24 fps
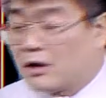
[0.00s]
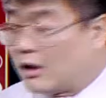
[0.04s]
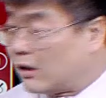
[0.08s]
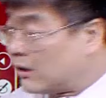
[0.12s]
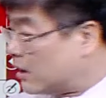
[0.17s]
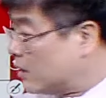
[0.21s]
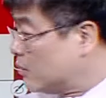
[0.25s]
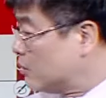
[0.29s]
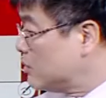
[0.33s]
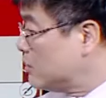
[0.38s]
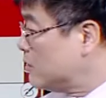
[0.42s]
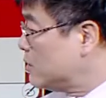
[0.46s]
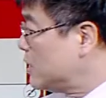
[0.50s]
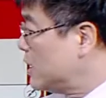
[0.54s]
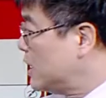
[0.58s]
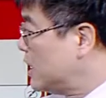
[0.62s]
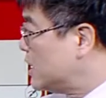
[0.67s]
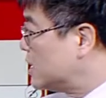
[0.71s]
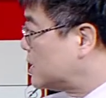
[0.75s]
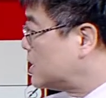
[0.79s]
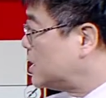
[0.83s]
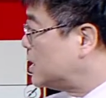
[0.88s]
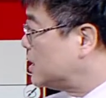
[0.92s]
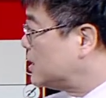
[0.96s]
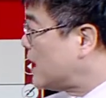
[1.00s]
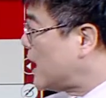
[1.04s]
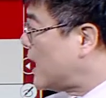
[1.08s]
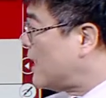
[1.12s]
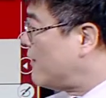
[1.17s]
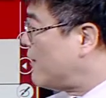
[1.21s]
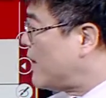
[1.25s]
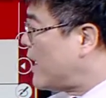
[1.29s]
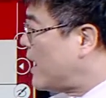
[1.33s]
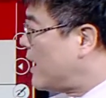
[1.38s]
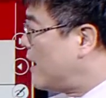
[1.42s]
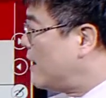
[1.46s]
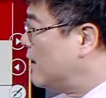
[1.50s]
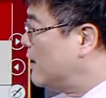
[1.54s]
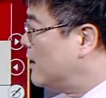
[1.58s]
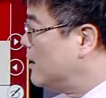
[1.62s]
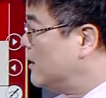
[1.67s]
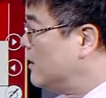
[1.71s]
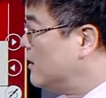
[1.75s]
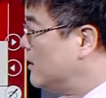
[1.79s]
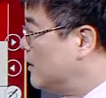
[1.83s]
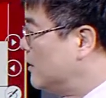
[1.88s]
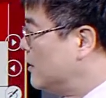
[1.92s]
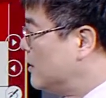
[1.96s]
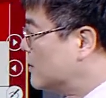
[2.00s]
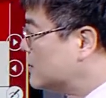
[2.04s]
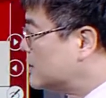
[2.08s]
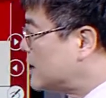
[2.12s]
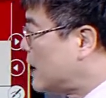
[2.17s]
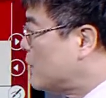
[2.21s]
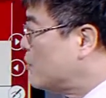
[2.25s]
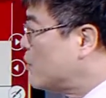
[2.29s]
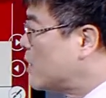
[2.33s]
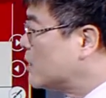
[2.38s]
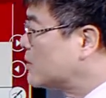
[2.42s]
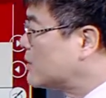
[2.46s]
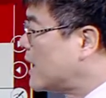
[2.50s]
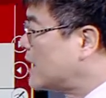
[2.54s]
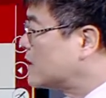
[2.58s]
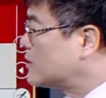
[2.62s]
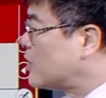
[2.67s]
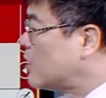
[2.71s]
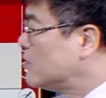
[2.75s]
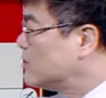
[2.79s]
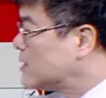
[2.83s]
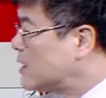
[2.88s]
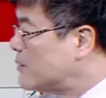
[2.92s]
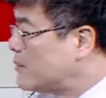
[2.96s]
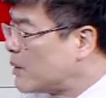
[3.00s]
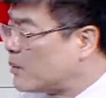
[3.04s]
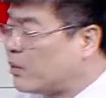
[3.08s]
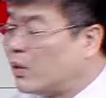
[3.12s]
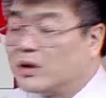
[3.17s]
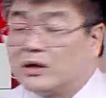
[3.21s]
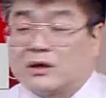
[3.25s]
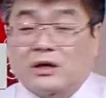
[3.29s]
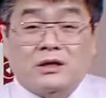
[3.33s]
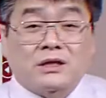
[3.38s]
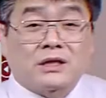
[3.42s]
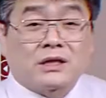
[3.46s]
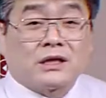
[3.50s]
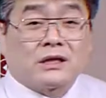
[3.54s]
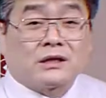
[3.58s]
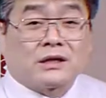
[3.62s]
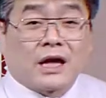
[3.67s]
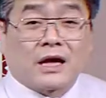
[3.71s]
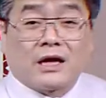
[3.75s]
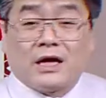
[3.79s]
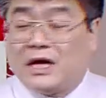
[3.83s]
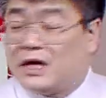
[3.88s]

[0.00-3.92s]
여러분들이 지난해 3월달 1400포인트 찍을 때